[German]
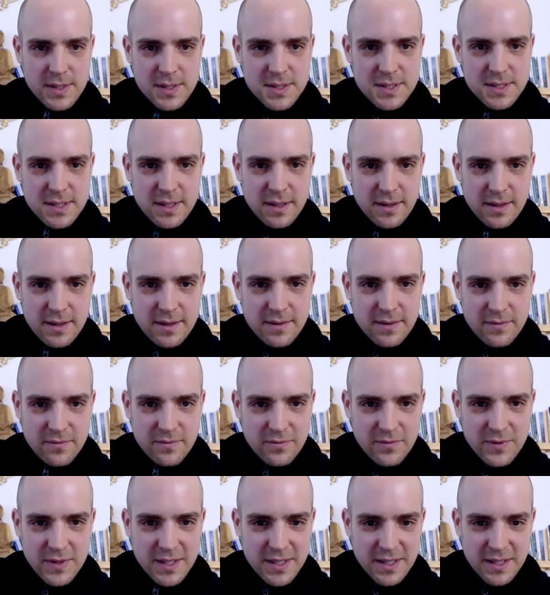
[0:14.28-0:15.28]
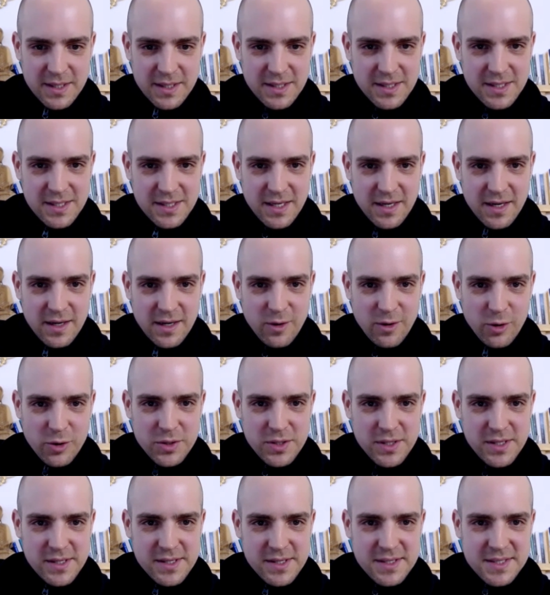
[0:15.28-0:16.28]
ist da weder Regina
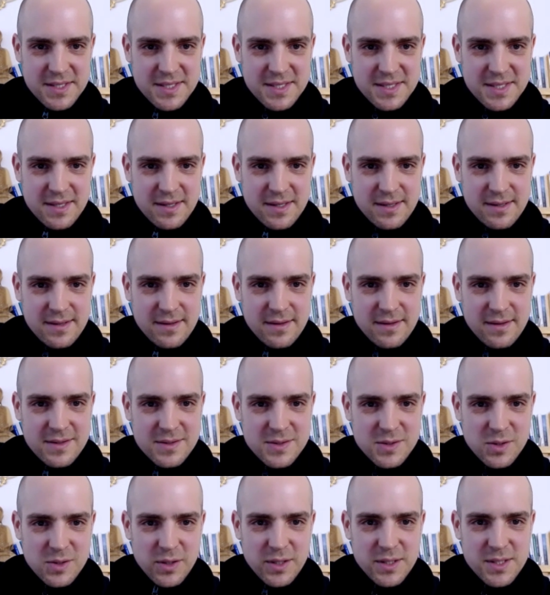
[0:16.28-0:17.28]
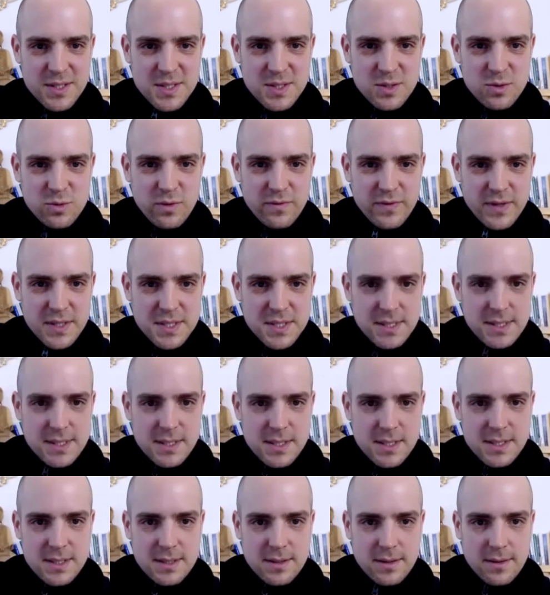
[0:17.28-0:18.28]
noch Nils, sondern ist nur, was
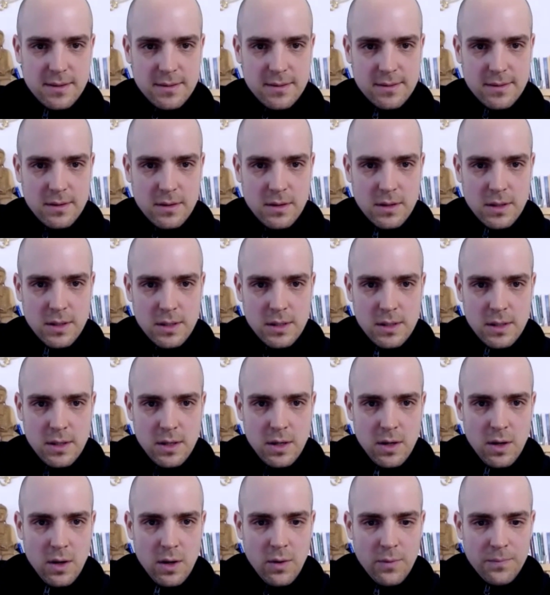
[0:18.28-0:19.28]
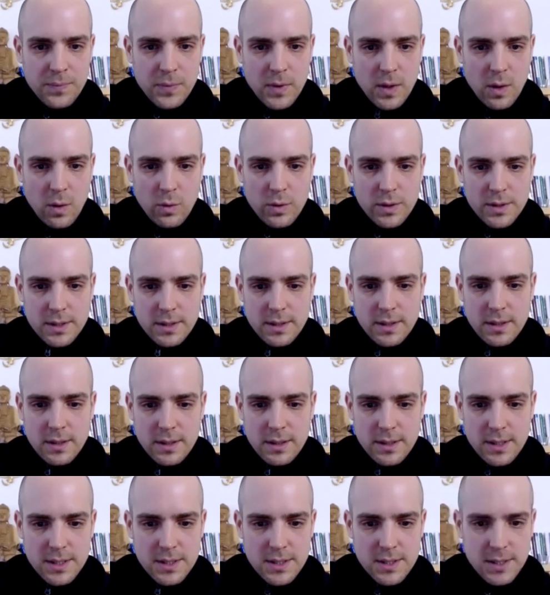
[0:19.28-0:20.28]
ist. Und
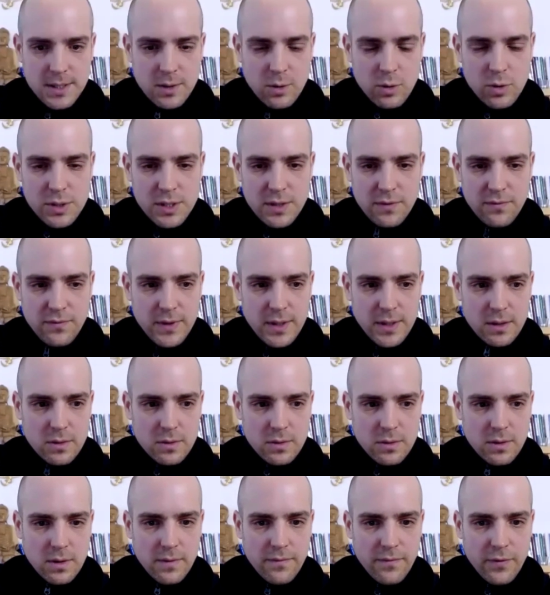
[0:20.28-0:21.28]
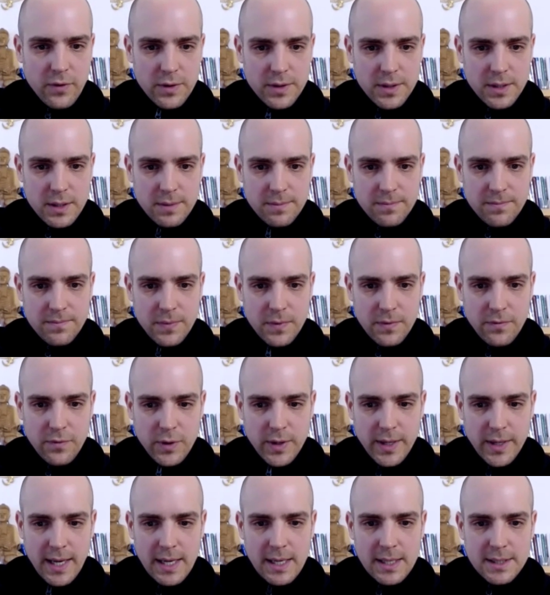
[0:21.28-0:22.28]
die Kultivierung von, dem,
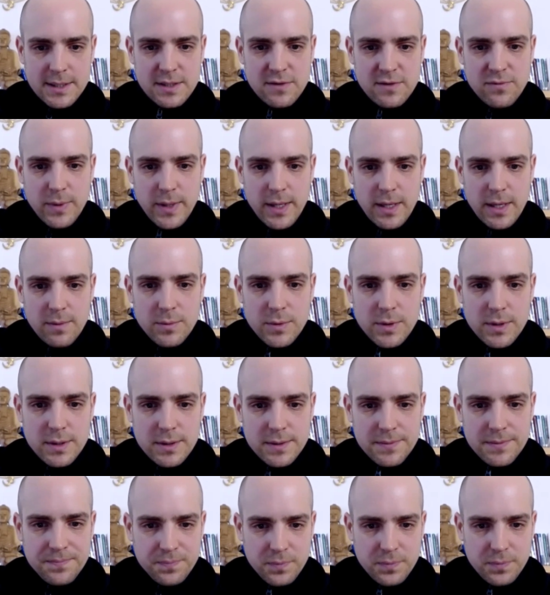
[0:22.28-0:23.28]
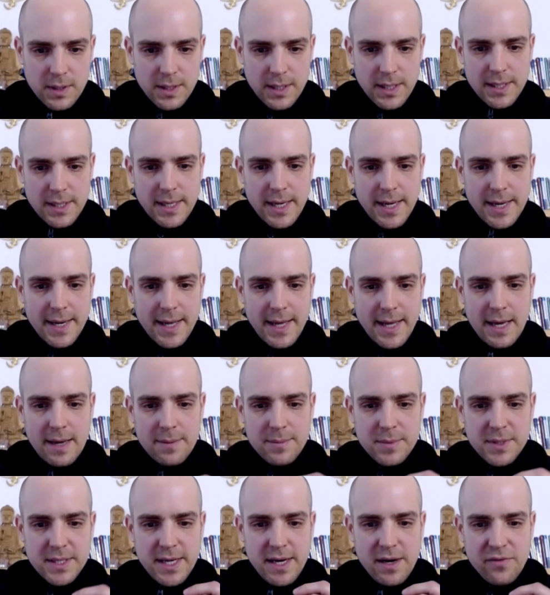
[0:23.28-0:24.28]
von der relativen Ebene geht
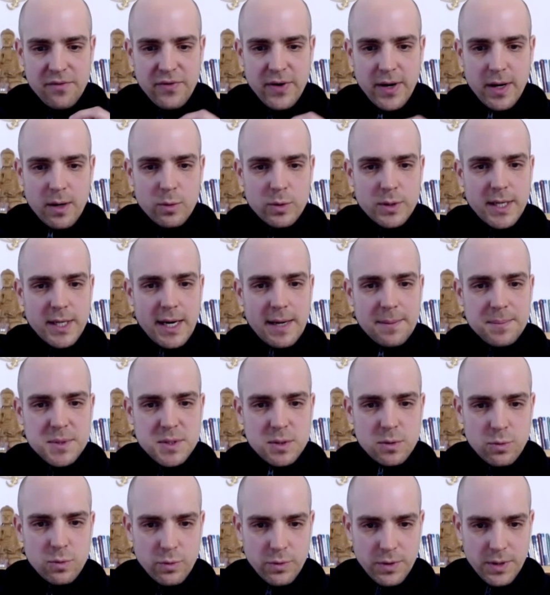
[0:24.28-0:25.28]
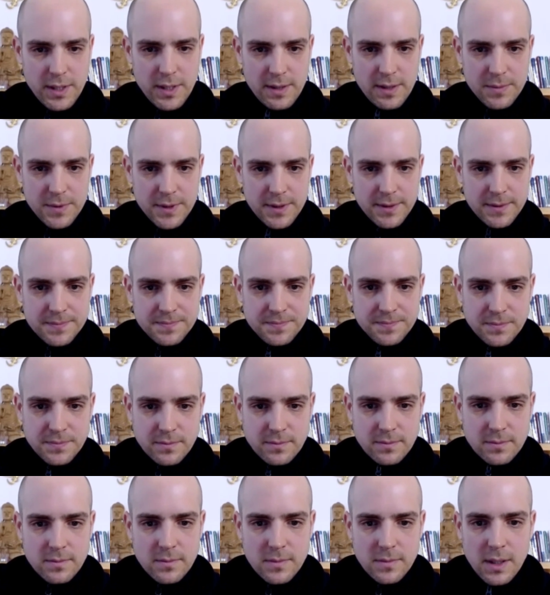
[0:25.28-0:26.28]
einher mit der Erfahrung der absoluten Ebene.
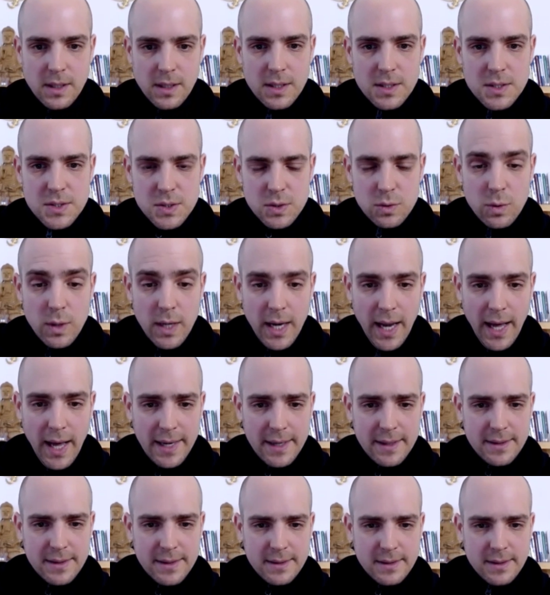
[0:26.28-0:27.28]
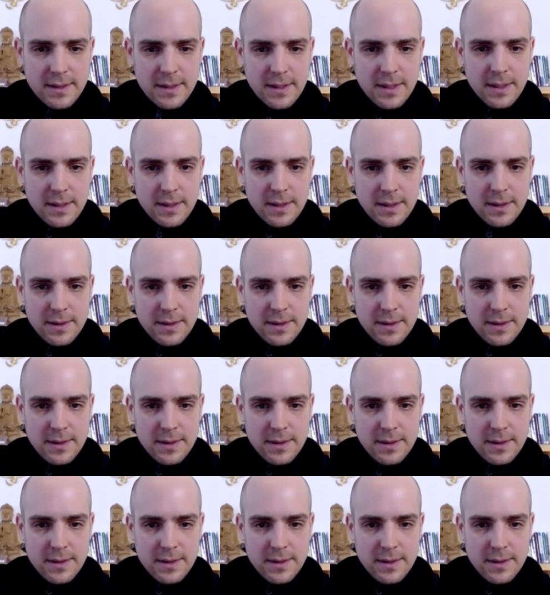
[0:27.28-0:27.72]
Solange